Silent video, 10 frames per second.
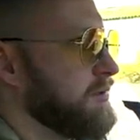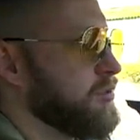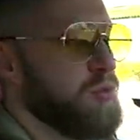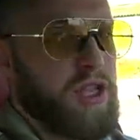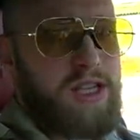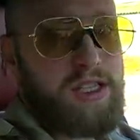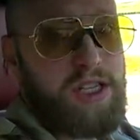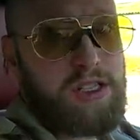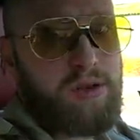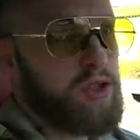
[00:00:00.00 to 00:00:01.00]
У меня
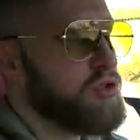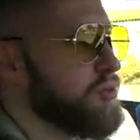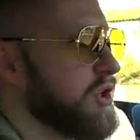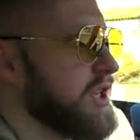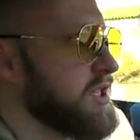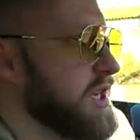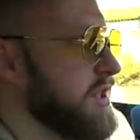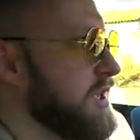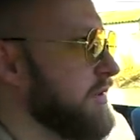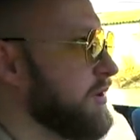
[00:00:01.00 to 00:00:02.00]
сейчас очень много
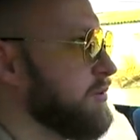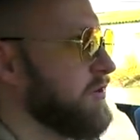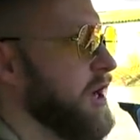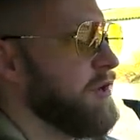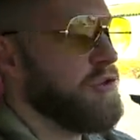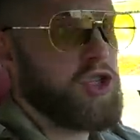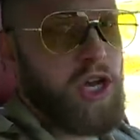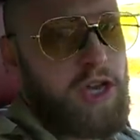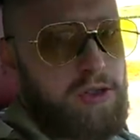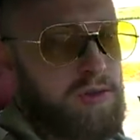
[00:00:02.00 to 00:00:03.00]
дел. Я вот бываю,
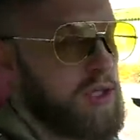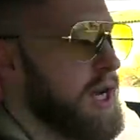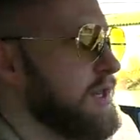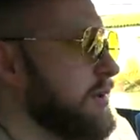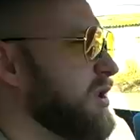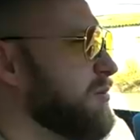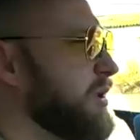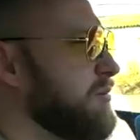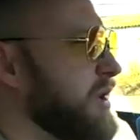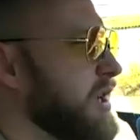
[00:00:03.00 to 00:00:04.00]
выезжаю с утра, там,
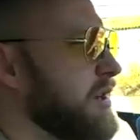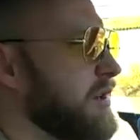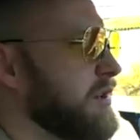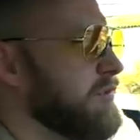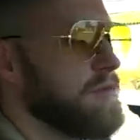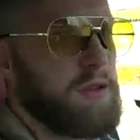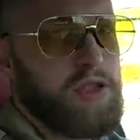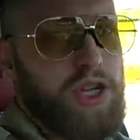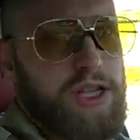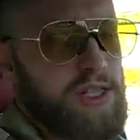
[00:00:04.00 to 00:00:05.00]
например, в
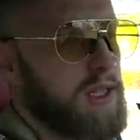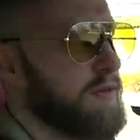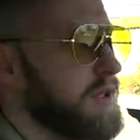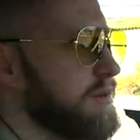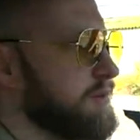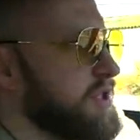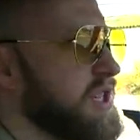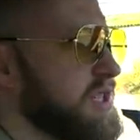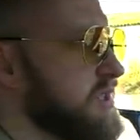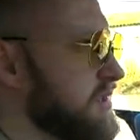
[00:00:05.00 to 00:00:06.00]
часиков там
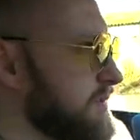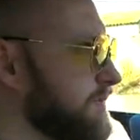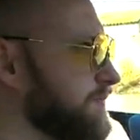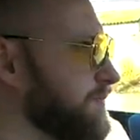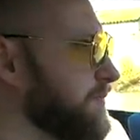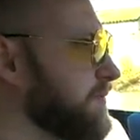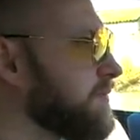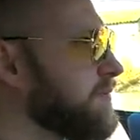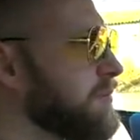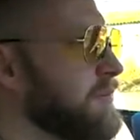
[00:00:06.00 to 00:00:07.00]
10.
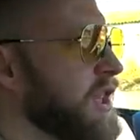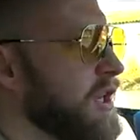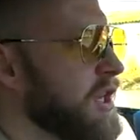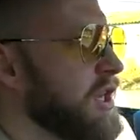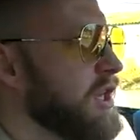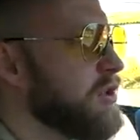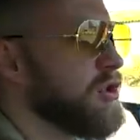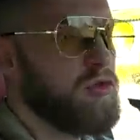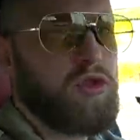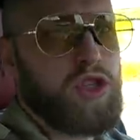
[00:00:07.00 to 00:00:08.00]
И
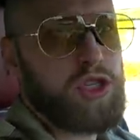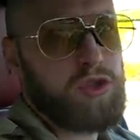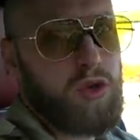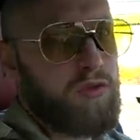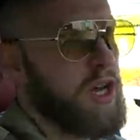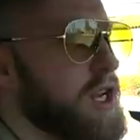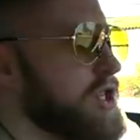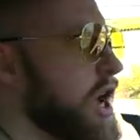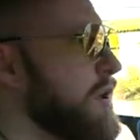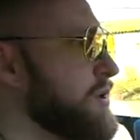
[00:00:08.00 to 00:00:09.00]
до двух часов
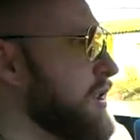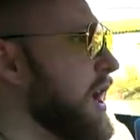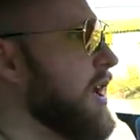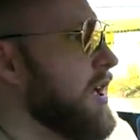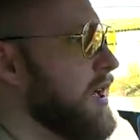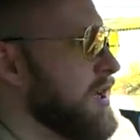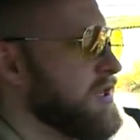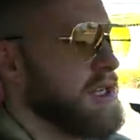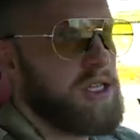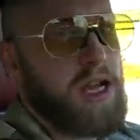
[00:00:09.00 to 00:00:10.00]
решаю дела.
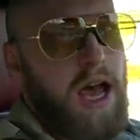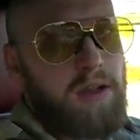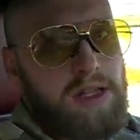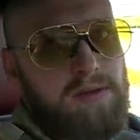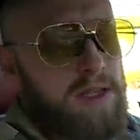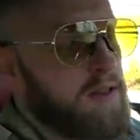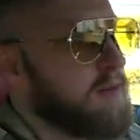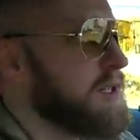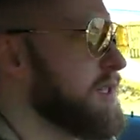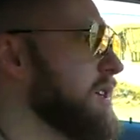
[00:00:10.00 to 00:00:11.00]
Заезжаю на свои
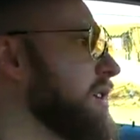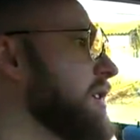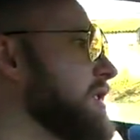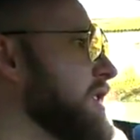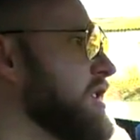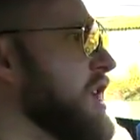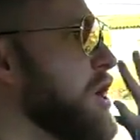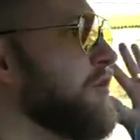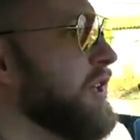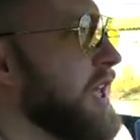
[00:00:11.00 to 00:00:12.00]
квартиры,
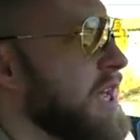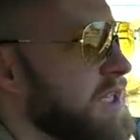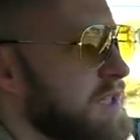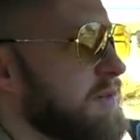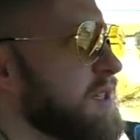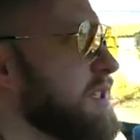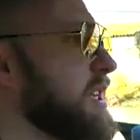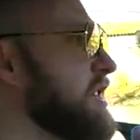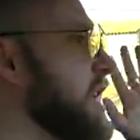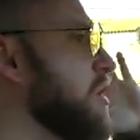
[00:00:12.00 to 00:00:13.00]
заезжаю в агентство,
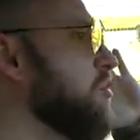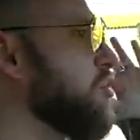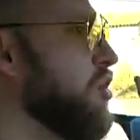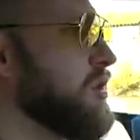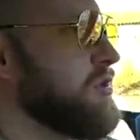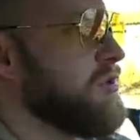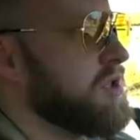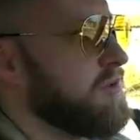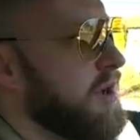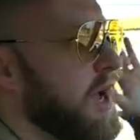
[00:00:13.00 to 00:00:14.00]
заезжаю в
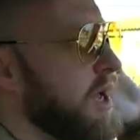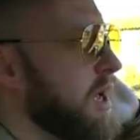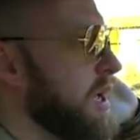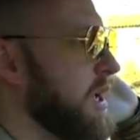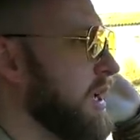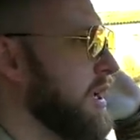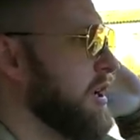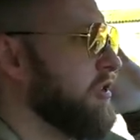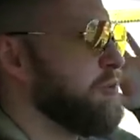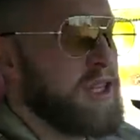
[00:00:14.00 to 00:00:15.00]
консульство,
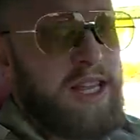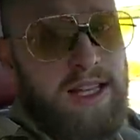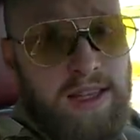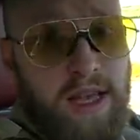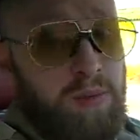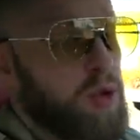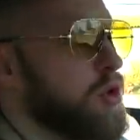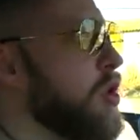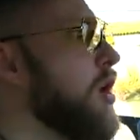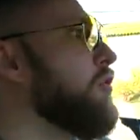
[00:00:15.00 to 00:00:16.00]
э, в патентное
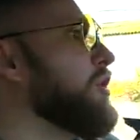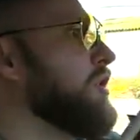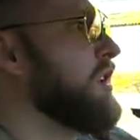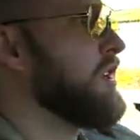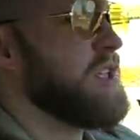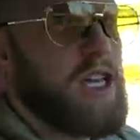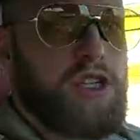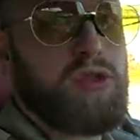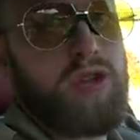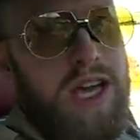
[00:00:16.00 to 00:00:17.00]
бюро. Вот
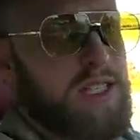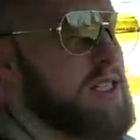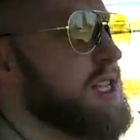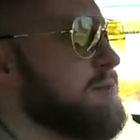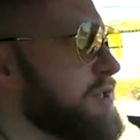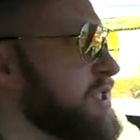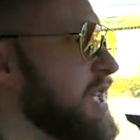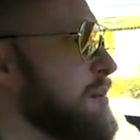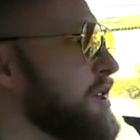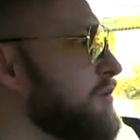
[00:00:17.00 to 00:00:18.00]
езжу каждый день по
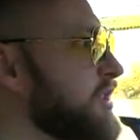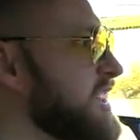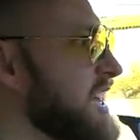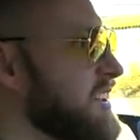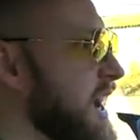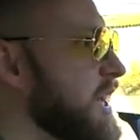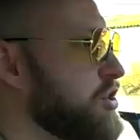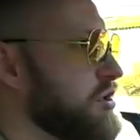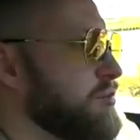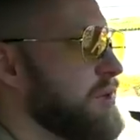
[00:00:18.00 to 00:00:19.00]
делам, и вот я
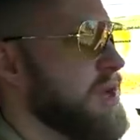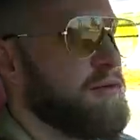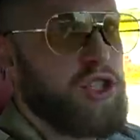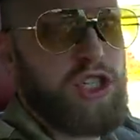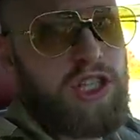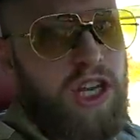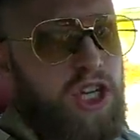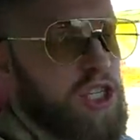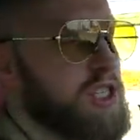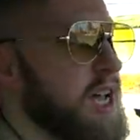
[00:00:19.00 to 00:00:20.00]
трачу, например, вот 4
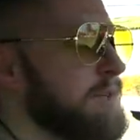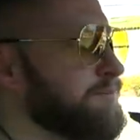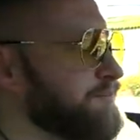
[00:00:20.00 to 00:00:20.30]
часа,